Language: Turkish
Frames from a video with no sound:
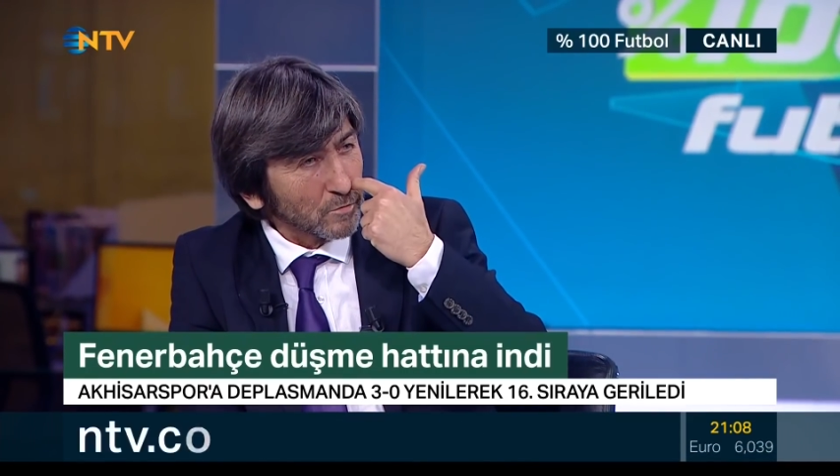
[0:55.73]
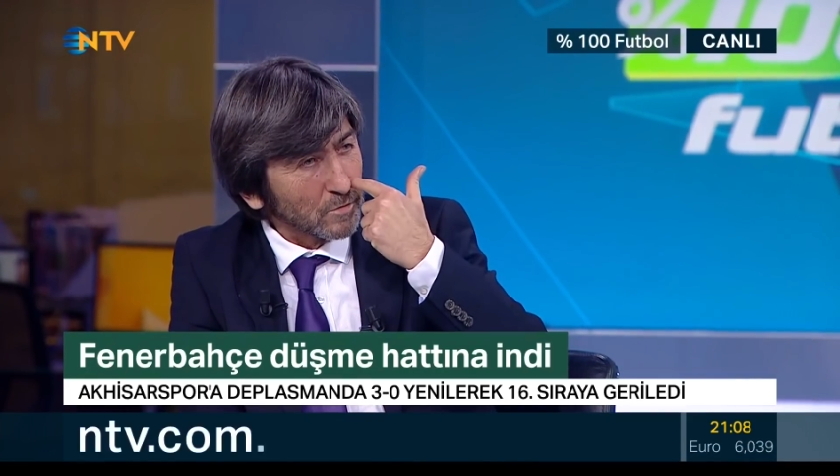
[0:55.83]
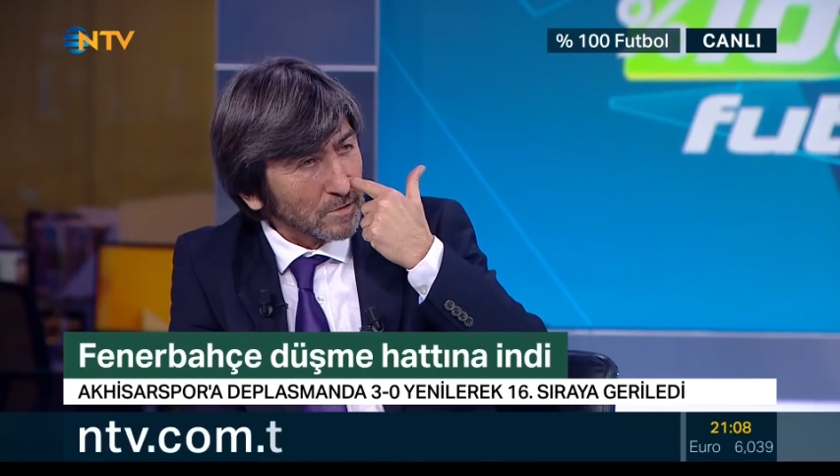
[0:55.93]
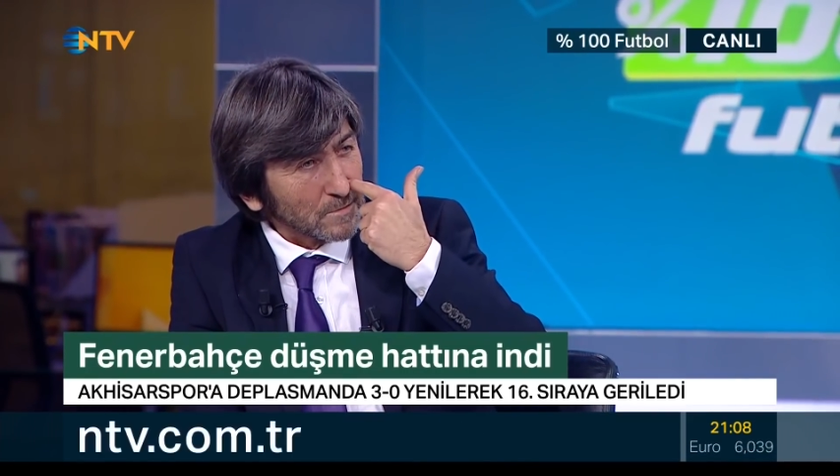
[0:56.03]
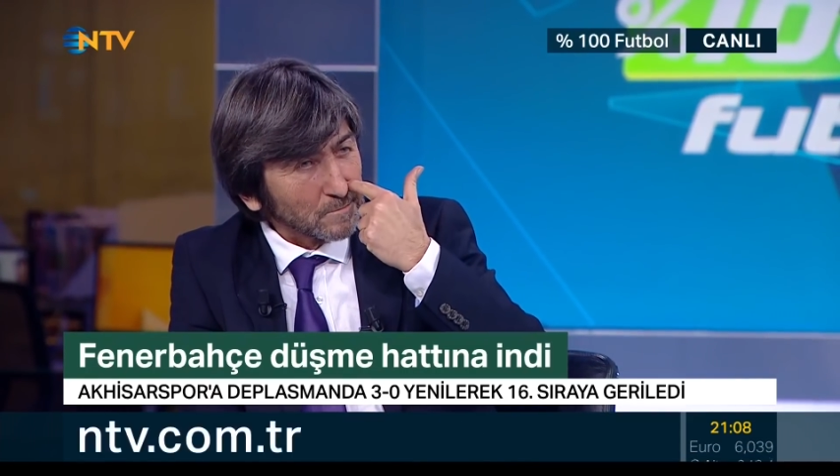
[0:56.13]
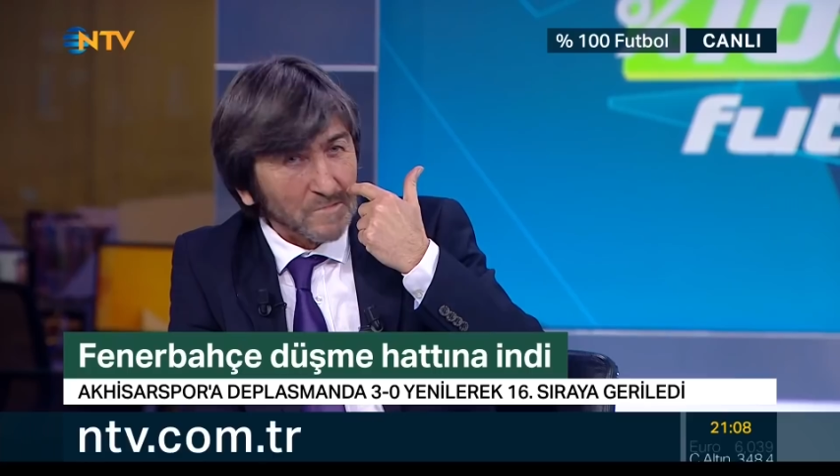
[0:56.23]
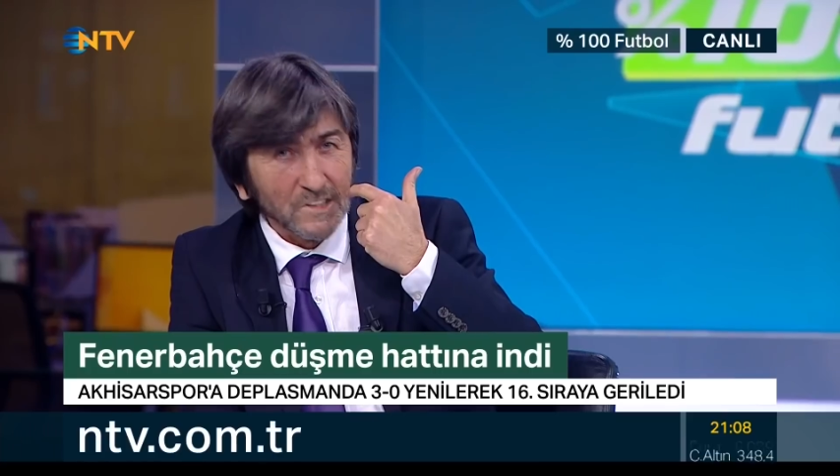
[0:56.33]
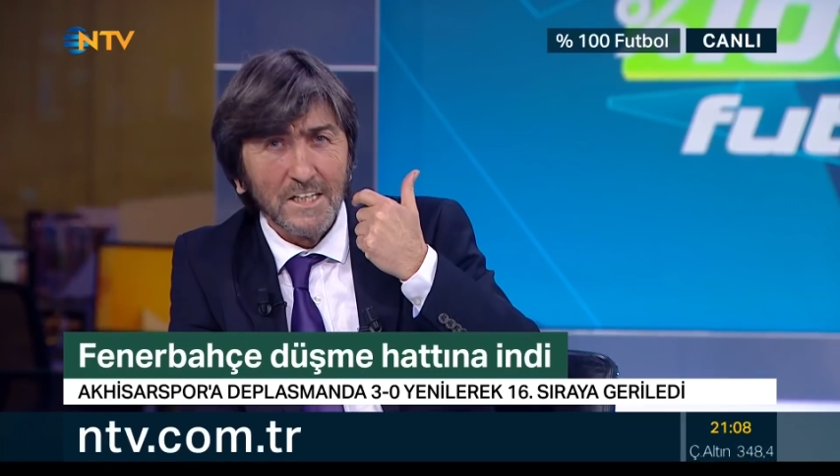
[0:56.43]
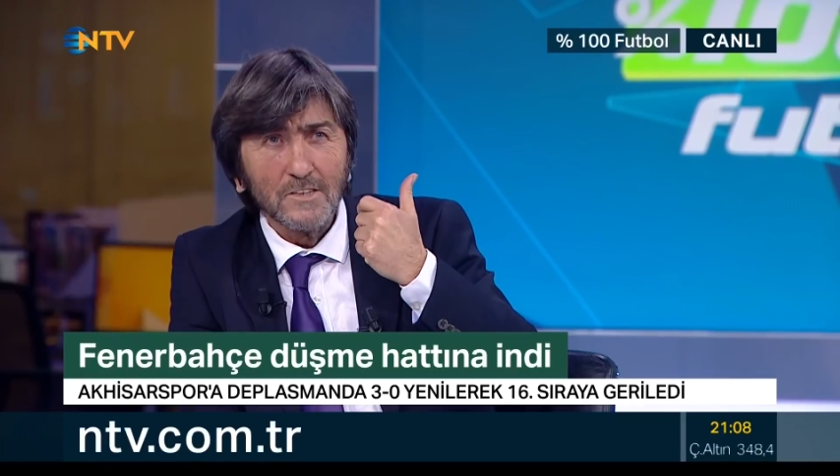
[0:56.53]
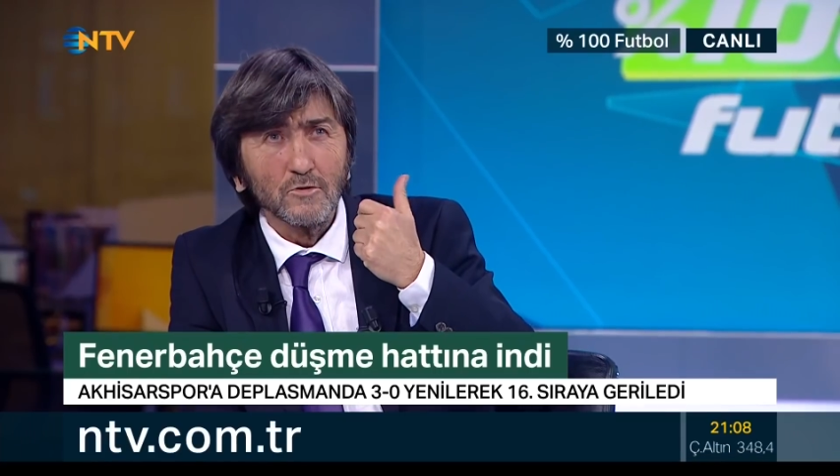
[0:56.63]
Ben o,
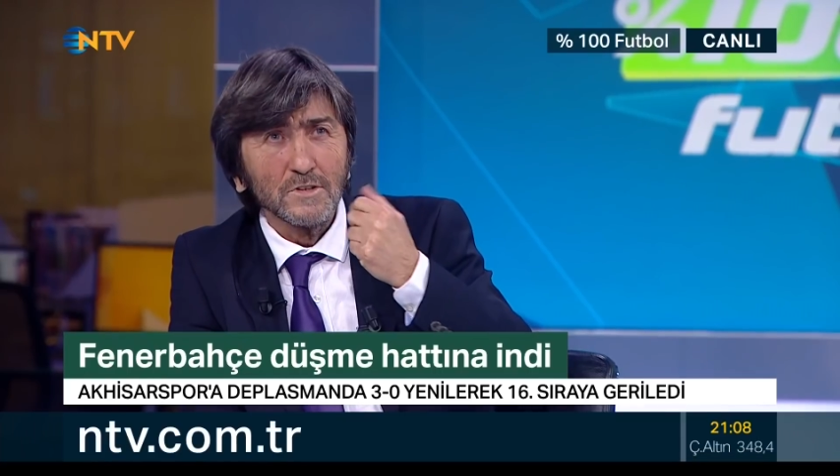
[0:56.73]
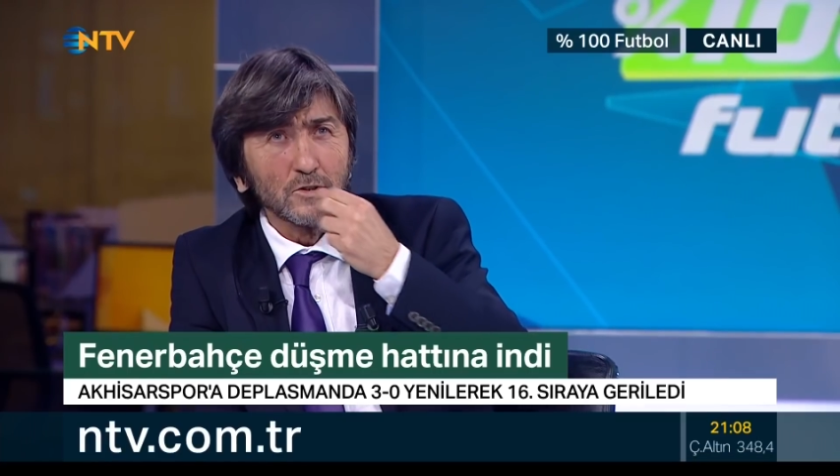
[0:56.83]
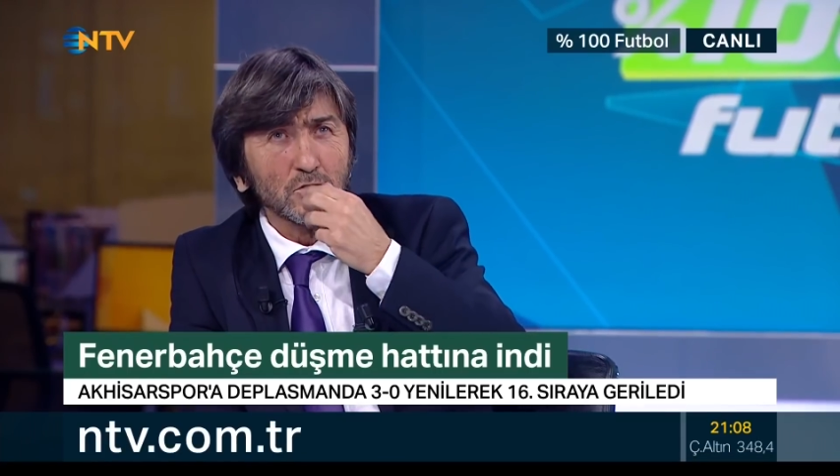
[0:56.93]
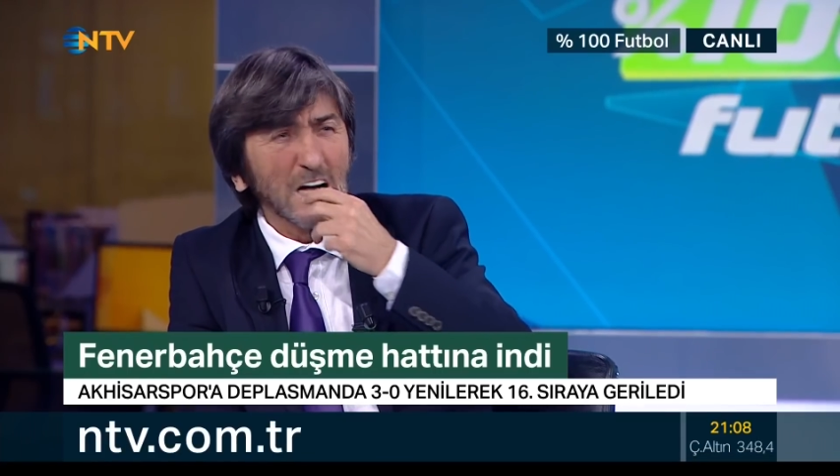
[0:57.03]
o... Şey diyor ne diyor